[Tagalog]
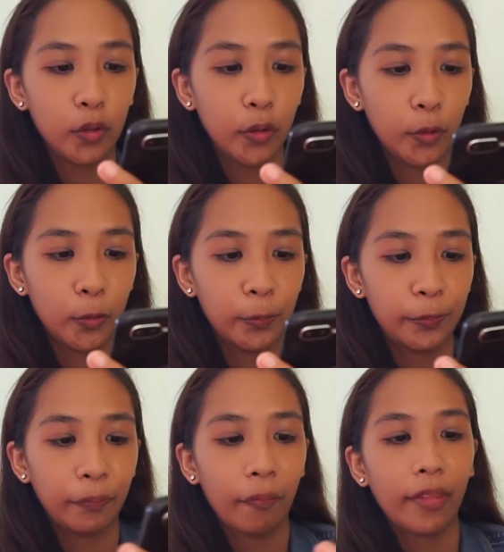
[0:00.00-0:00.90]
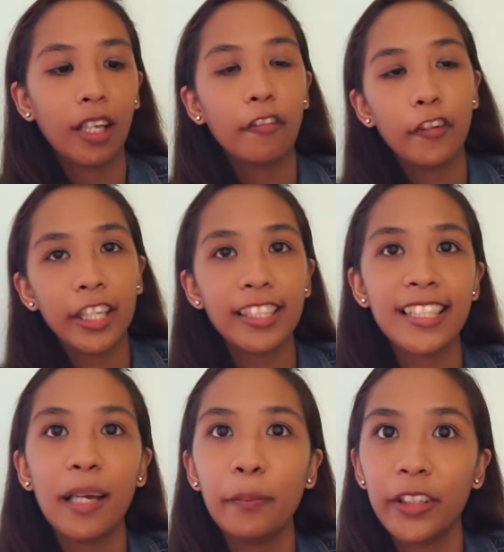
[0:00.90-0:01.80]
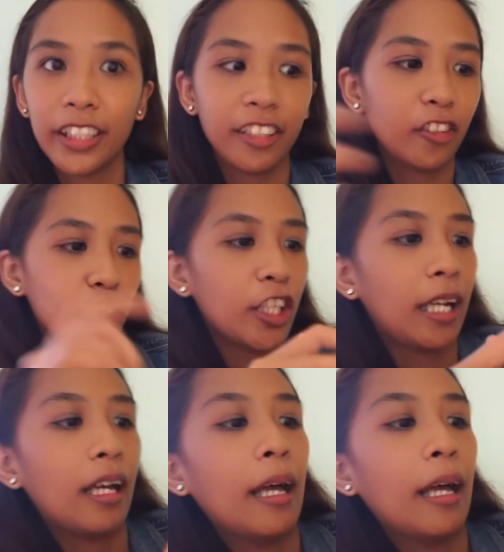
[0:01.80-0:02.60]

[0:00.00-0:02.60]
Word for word: nyo. For example, ganito siya.